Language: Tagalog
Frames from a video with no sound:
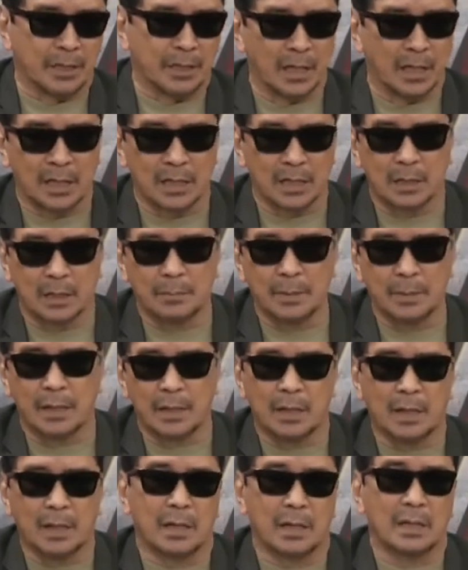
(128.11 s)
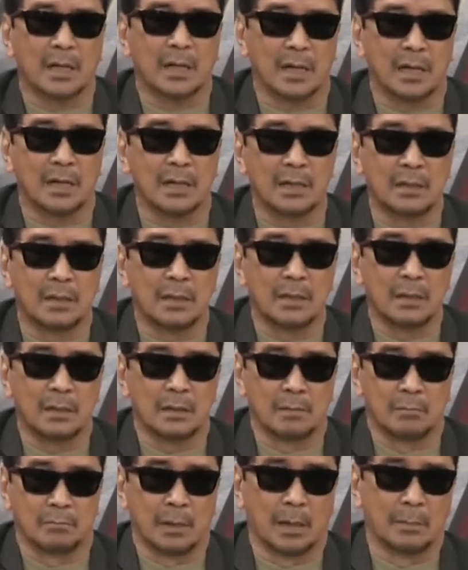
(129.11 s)
Hindi agad kami karakarakang
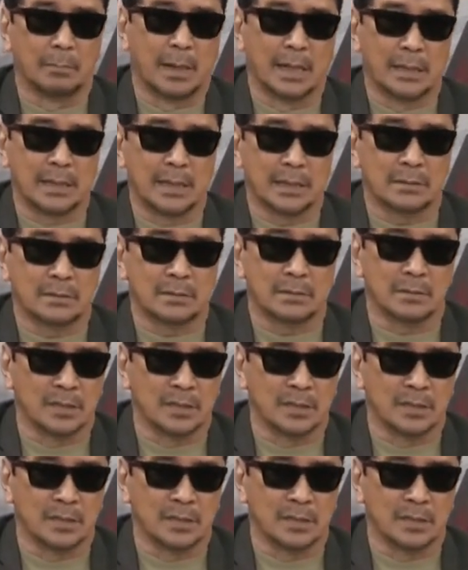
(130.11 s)
babanat.